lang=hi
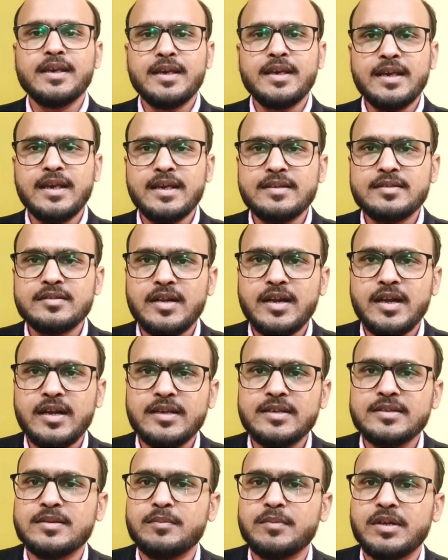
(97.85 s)
कि किस तरह
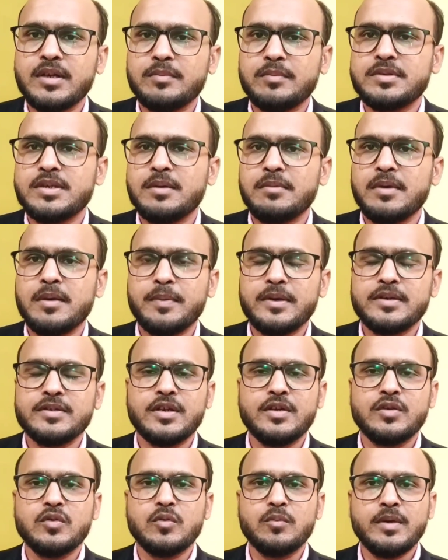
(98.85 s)
के सिम्टम्स हमें
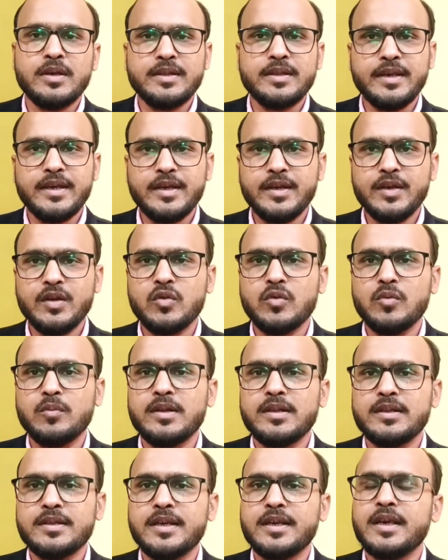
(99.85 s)
पेशेंटों में देखने को
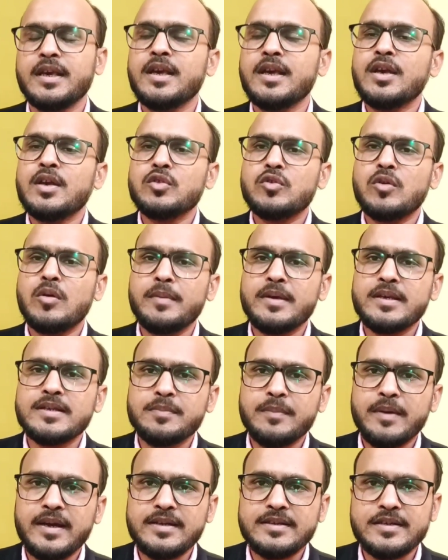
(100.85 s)
मिलते हैं तो हमें
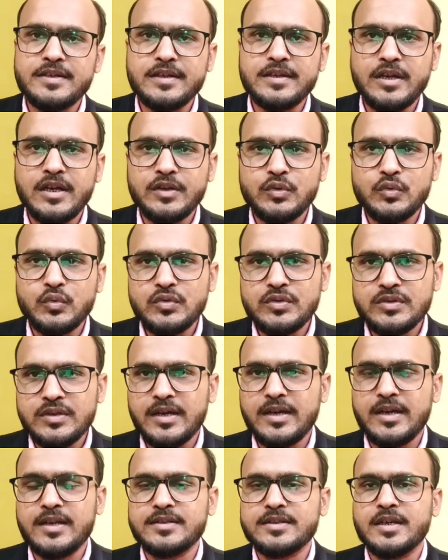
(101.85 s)
इस मेडिसिन का यूज
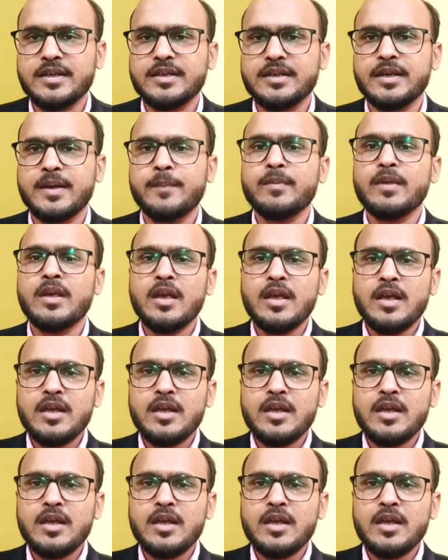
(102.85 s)
करना चाहिए